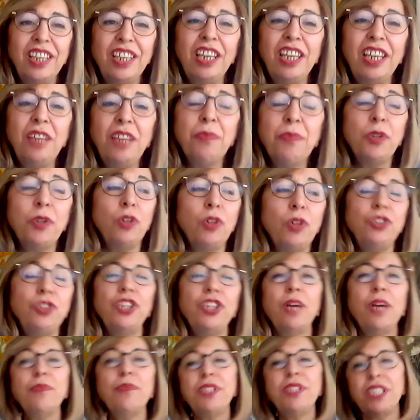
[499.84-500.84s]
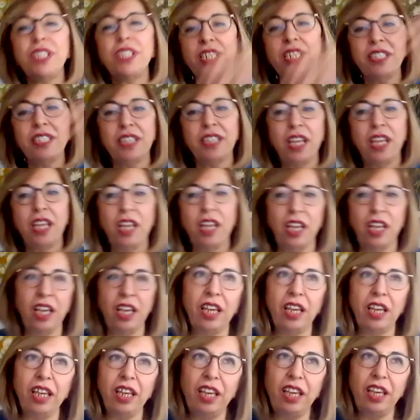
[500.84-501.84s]
Diyelim ki hocam siz
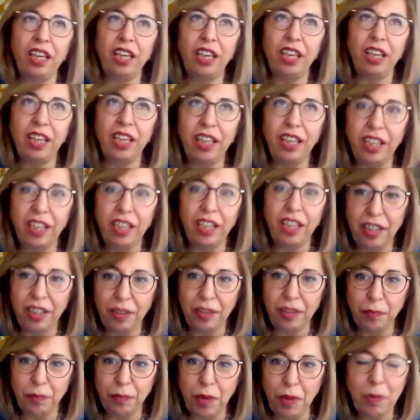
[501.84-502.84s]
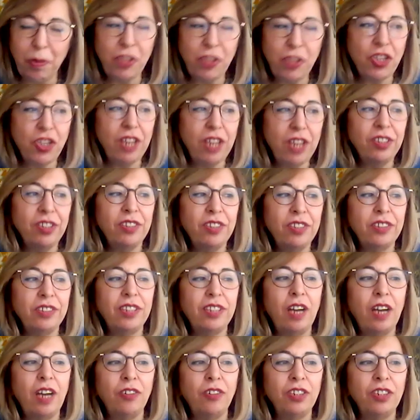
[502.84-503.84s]
e, babacan
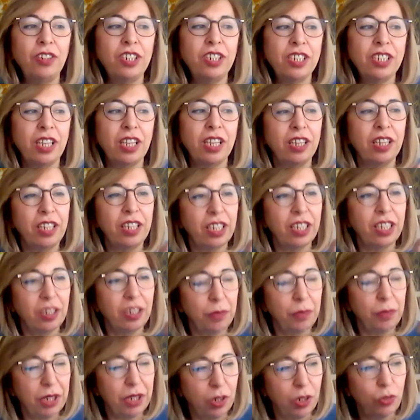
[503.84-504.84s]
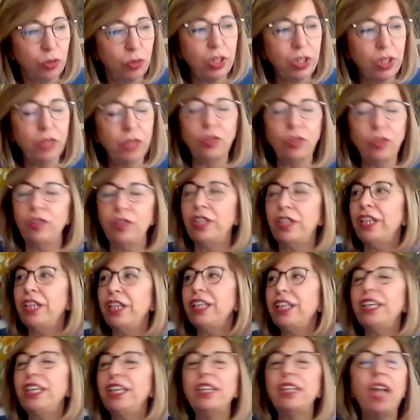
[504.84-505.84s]
tavrınızla ya da bir avukat
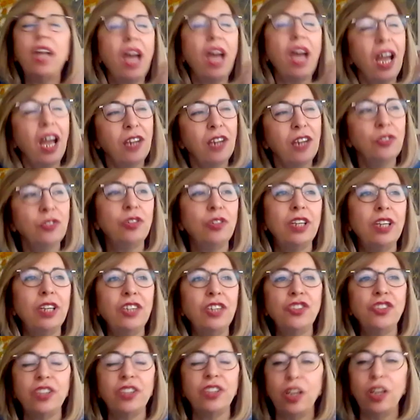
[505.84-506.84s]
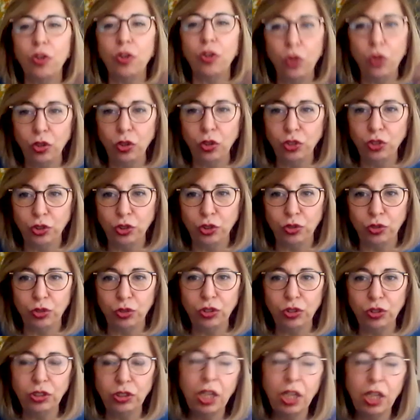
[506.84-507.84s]
olarak ya da her türlü açıdan
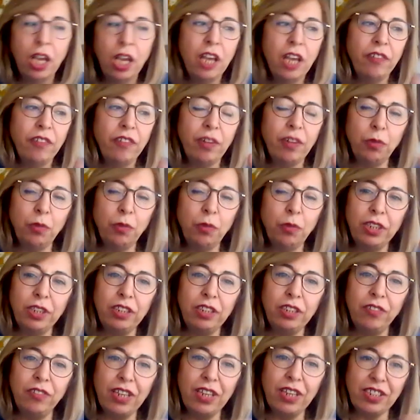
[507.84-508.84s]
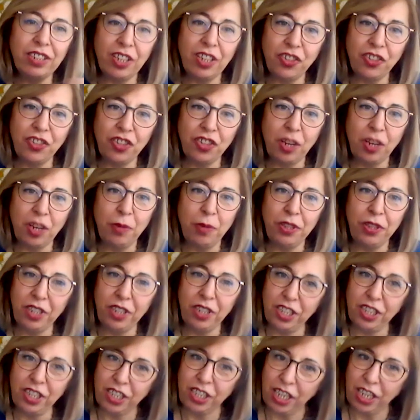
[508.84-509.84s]
konuştunuz ve bunları
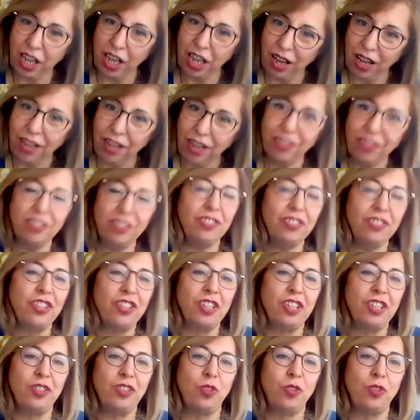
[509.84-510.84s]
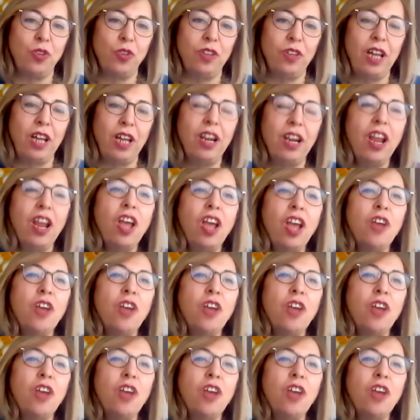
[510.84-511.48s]
vazgeçiremediniz illa ayrılacağız diyorlar.